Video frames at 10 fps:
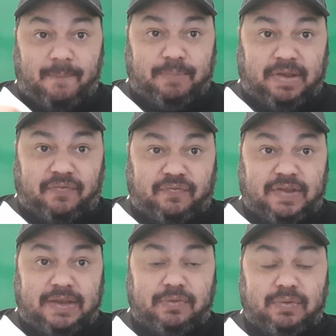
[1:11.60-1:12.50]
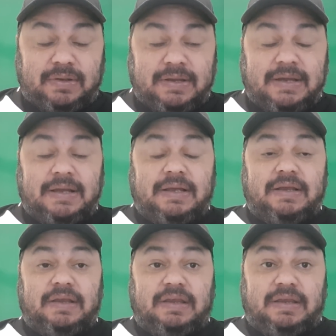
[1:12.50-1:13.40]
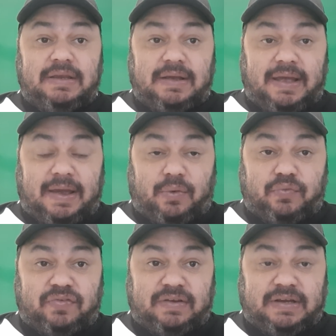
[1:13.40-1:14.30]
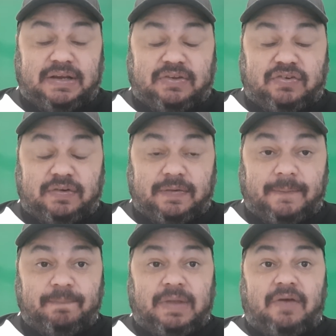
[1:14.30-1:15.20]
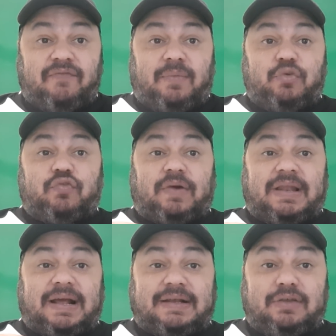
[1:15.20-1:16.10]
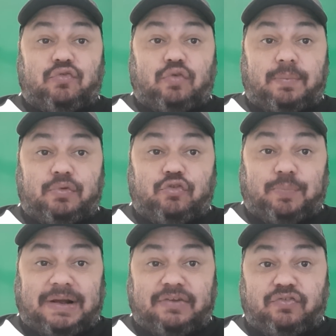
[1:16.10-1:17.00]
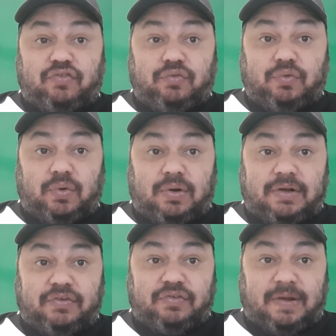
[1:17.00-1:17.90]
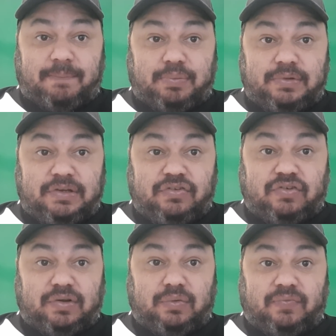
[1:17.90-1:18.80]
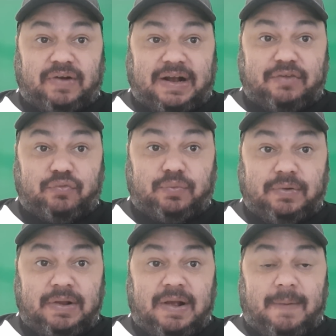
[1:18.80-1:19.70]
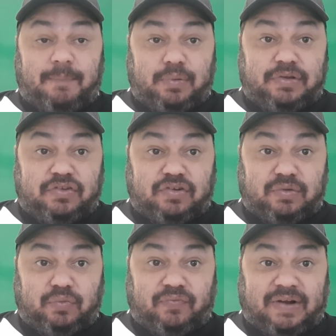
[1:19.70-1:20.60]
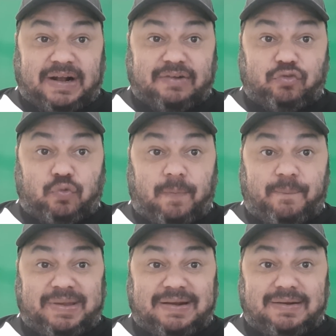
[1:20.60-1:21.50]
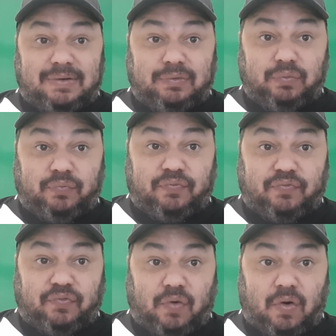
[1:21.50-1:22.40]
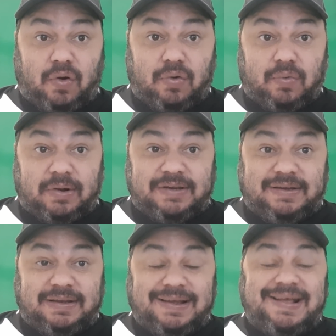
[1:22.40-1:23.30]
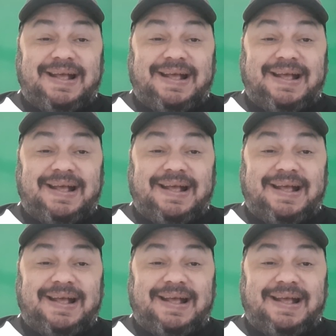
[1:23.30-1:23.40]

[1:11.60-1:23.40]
Perfeito? E é o seguinte, vamos falar aqui sobre os bastidores da política do Vasco. Política do Vasco pegando fogo aí